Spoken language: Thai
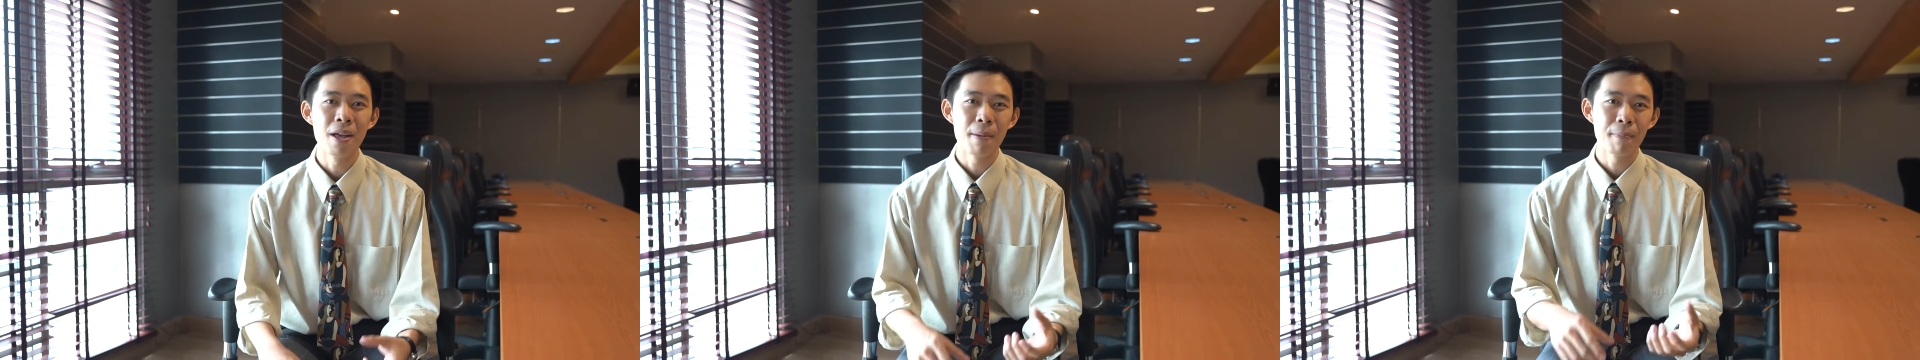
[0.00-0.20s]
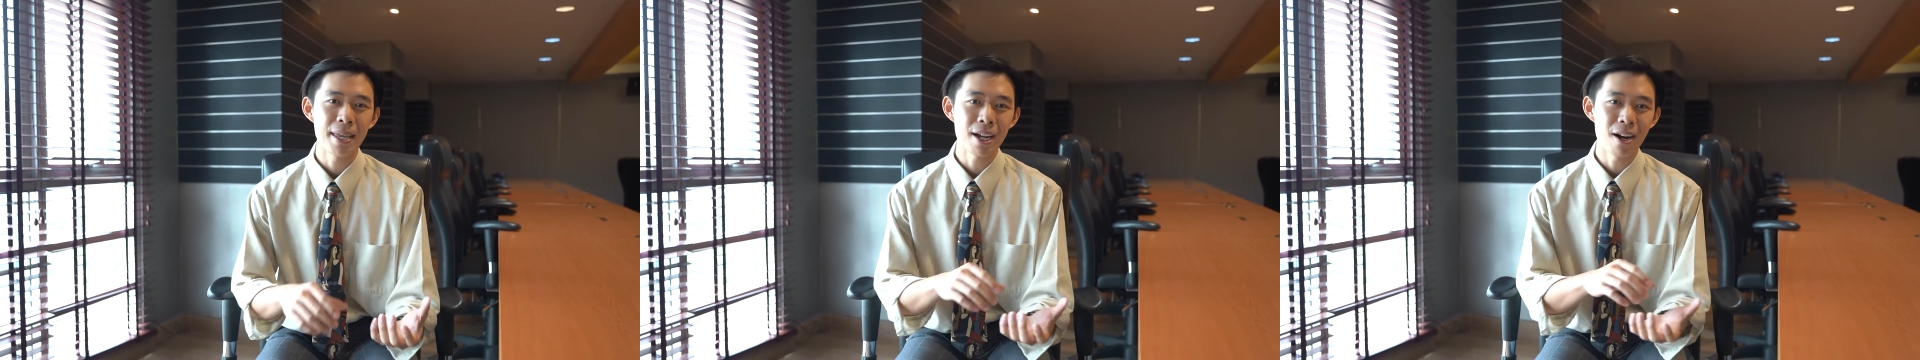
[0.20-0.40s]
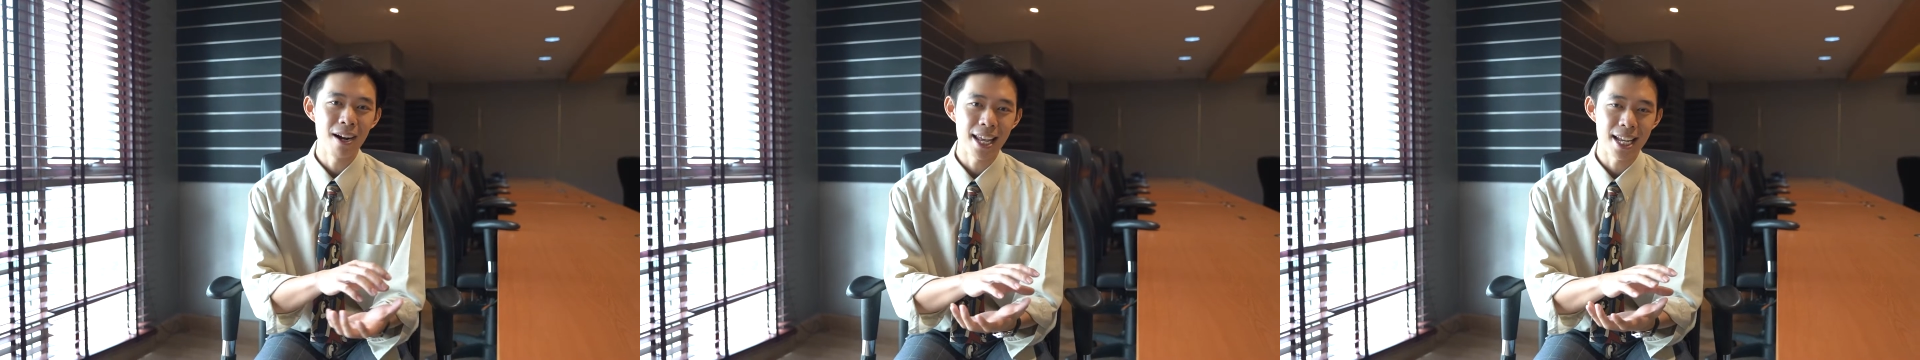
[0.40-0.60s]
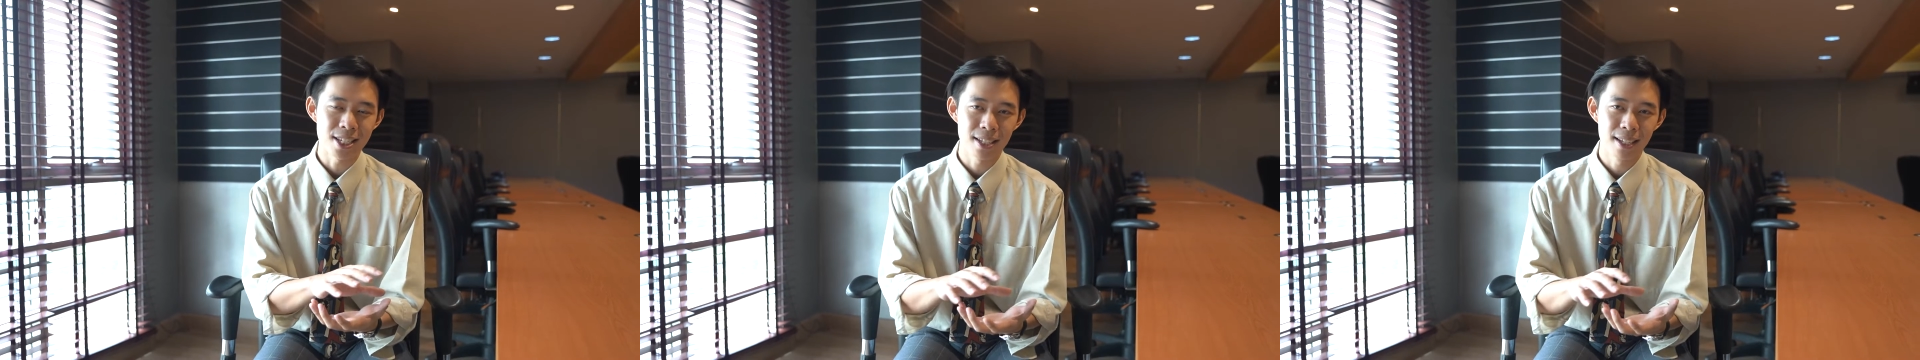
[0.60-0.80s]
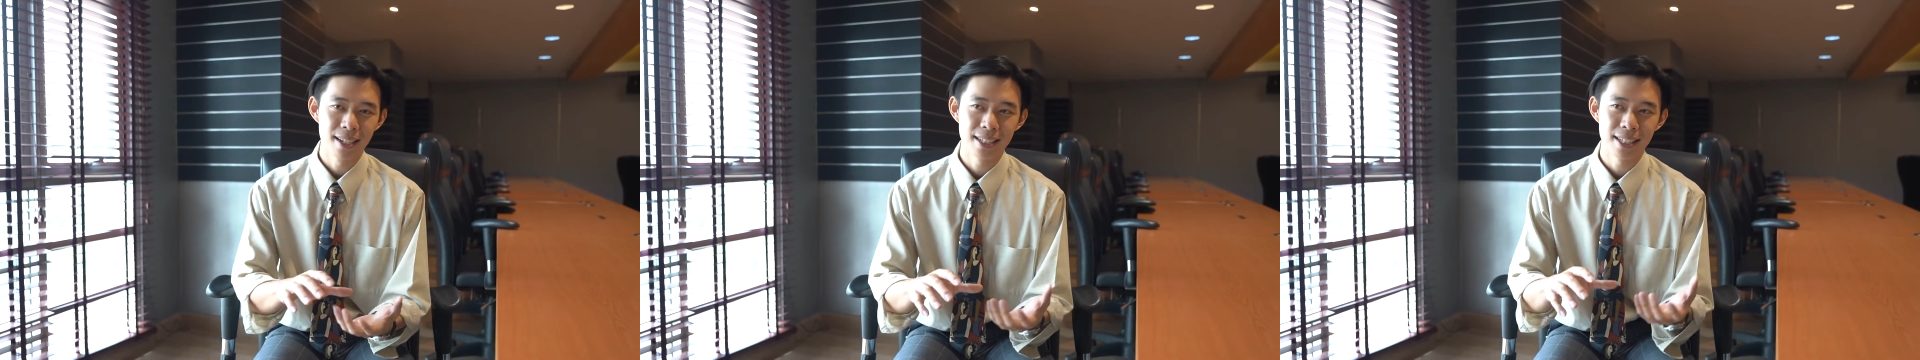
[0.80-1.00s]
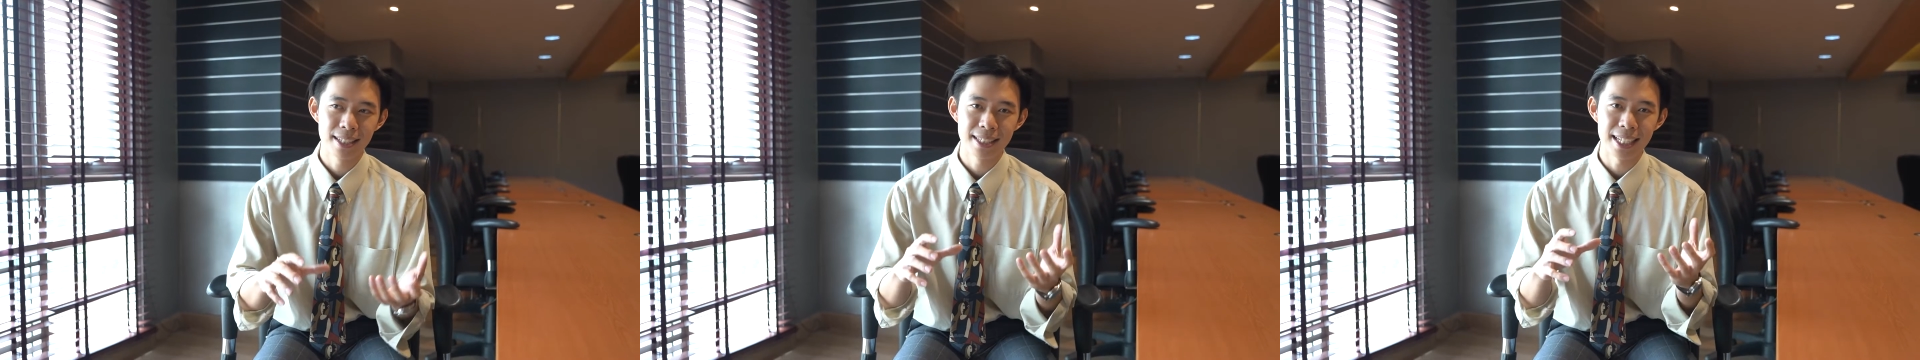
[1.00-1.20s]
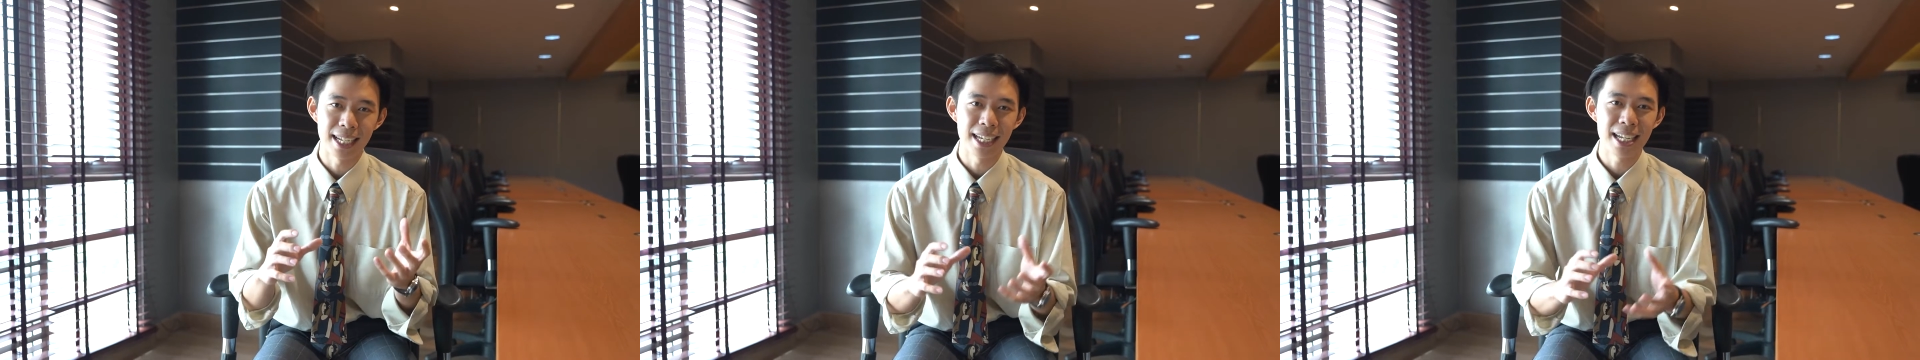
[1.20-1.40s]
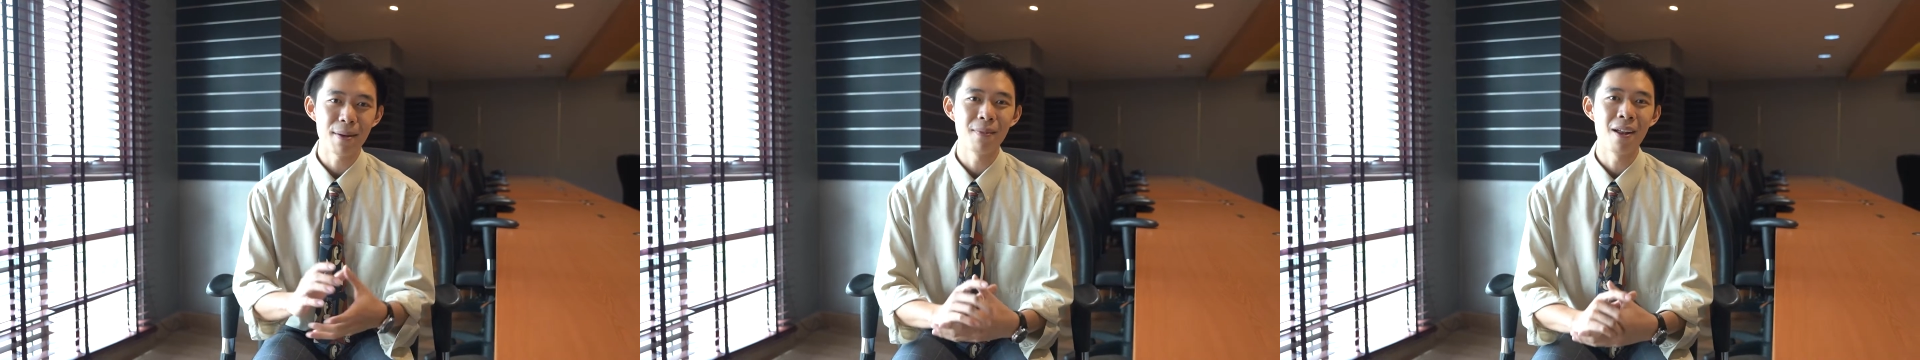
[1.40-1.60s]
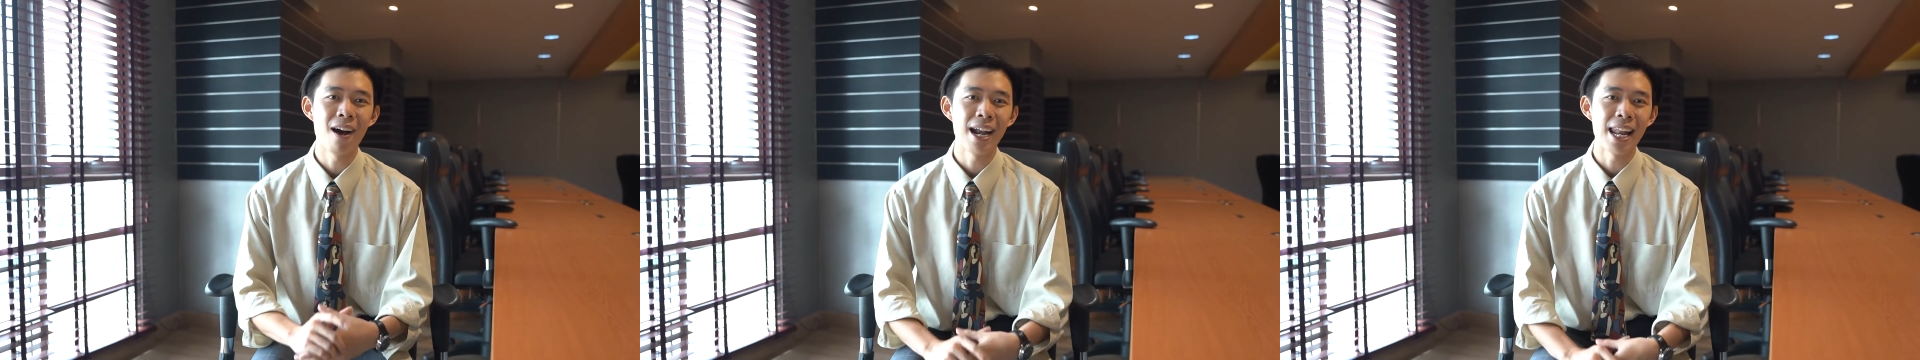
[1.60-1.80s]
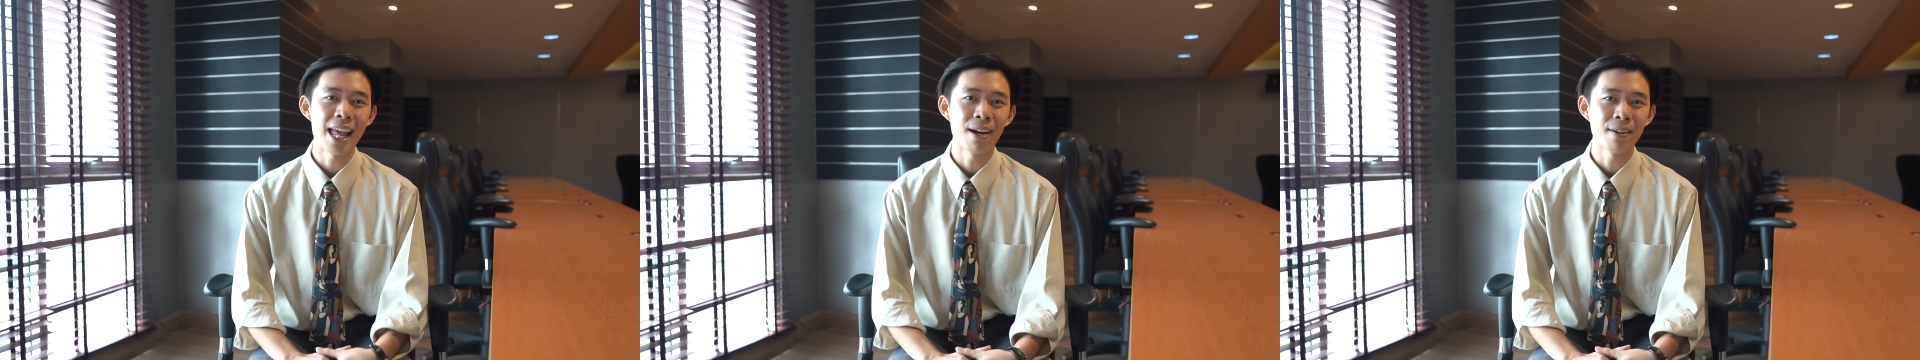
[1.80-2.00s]
P College เสร็จเรียบร้อ
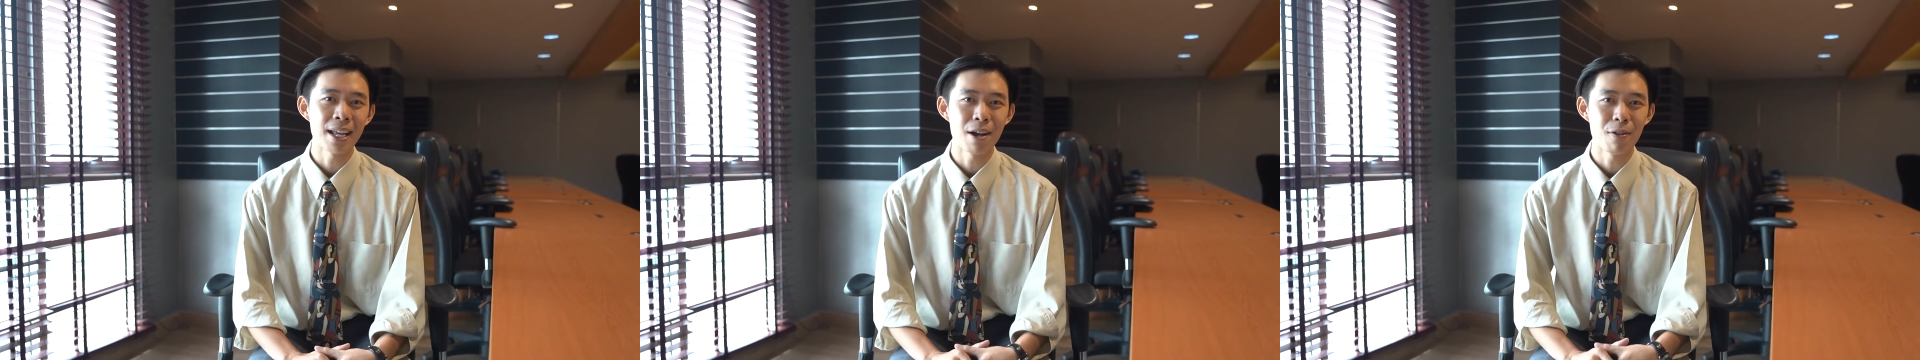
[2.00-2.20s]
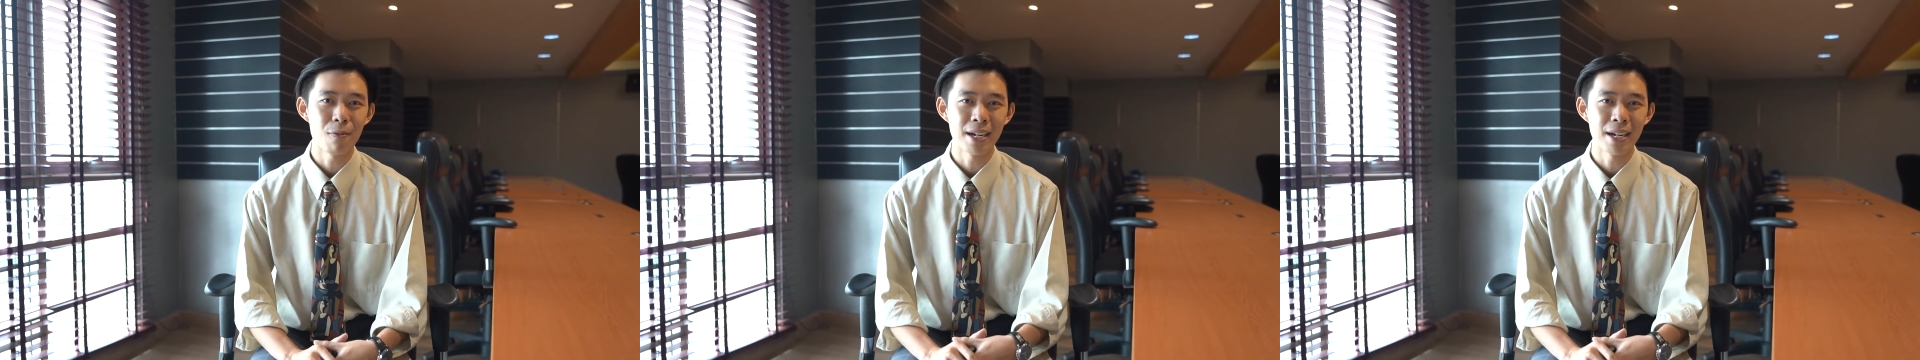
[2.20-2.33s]
ยแล้วเนี่ย